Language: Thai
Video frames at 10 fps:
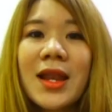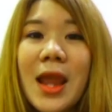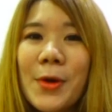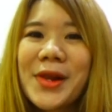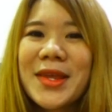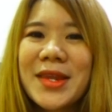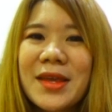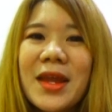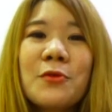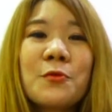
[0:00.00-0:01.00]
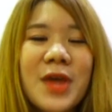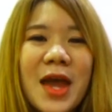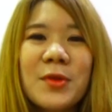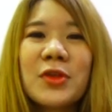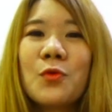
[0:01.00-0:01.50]
และวลีนี้ก็ได้ถูกใช้
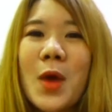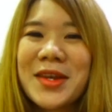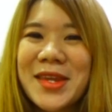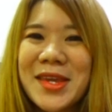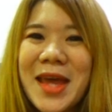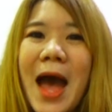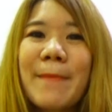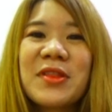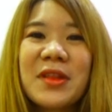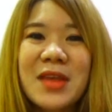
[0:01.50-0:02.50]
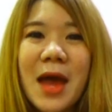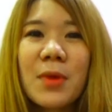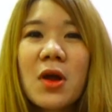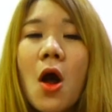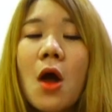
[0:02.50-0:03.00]
มาถึงวันนี้ค่ะเป็นสัญญาณ
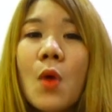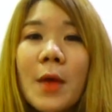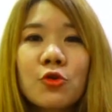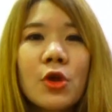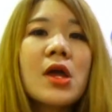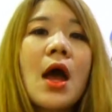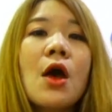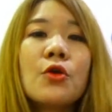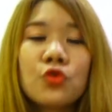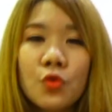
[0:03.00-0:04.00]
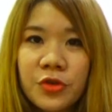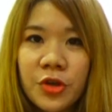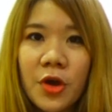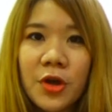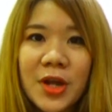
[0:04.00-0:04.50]
เพื่อขอความช่วยเหลือฉุก
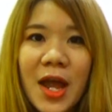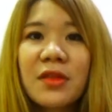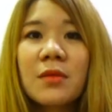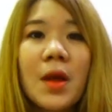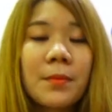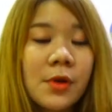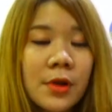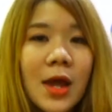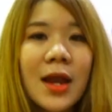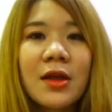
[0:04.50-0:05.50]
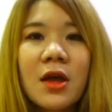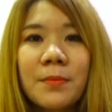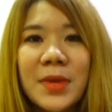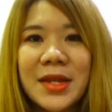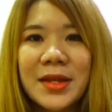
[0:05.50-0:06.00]
เฉินนะคะสำหรับเรือและเครื่
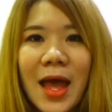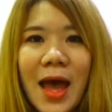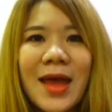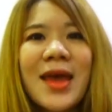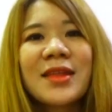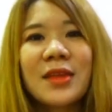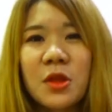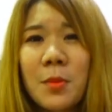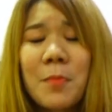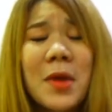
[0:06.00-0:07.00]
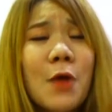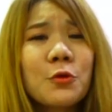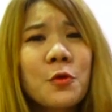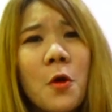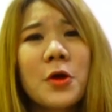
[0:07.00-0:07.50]
องบินค่ะแต่สำหรับเรา
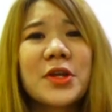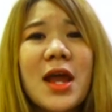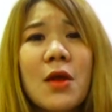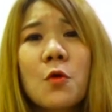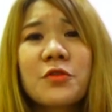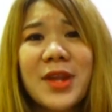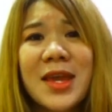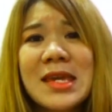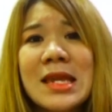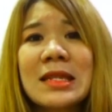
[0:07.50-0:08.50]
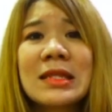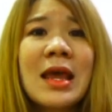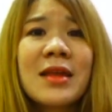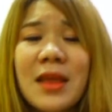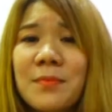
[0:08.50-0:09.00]
ทุกคนเนี่ยเราคงจะได้ยิน
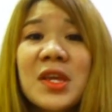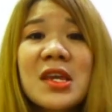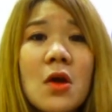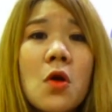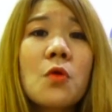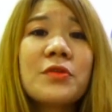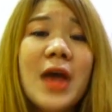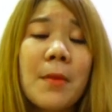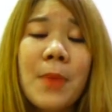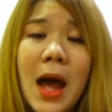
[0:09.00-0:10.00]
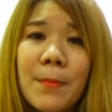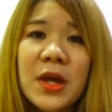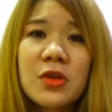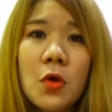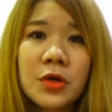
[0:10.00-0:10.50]
เต็มที่ก็คงจากภาพ
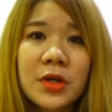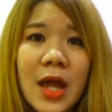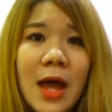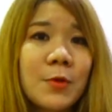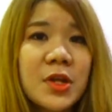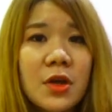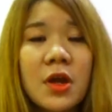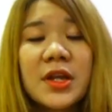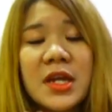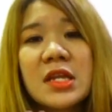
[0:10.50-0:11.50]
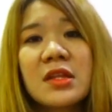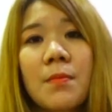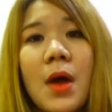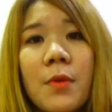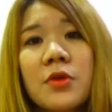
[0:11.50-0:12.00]
ยนตร์ค่ะวันนี้ก็เคยได้ยินจา
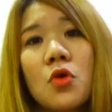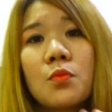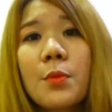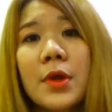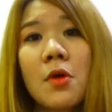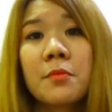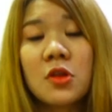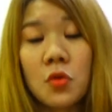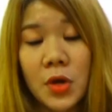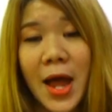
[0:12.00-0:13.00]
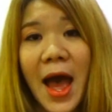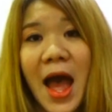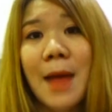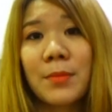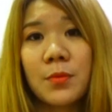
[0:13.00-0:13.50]
กภาพยนตร์พวกภาพยนตร์สงค
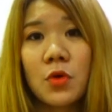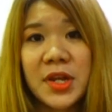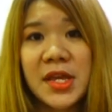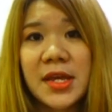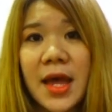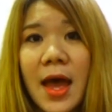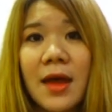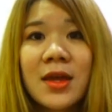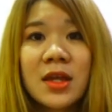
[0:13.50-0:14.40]
รามอะไรพวกนี้ค่ะ